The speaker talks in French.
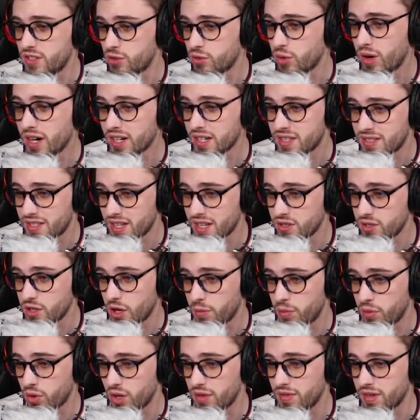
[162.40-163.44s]
soir 16h
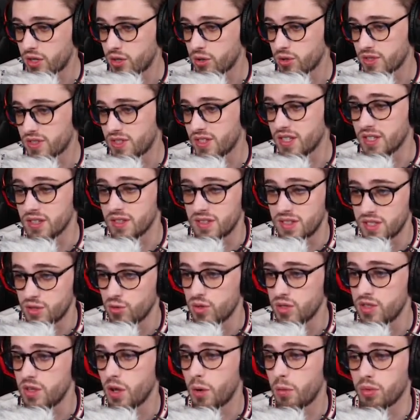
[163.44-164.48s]
pendant les vacances et
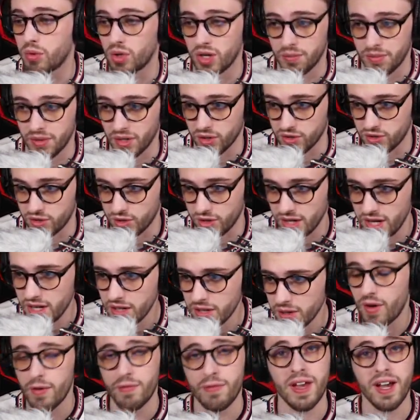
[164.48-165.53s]
18h pendant les périodes scolaires
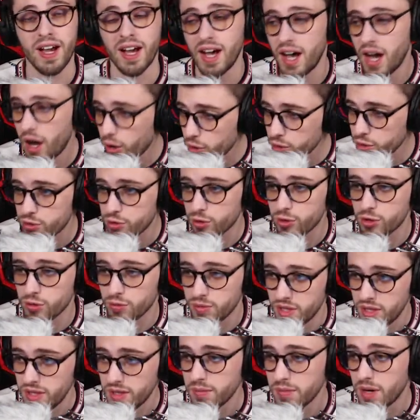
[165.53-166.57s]
On va faire un retour
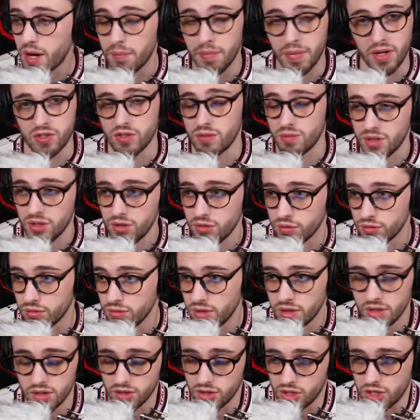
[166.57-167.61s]
zombie bah par semaine du coup hein,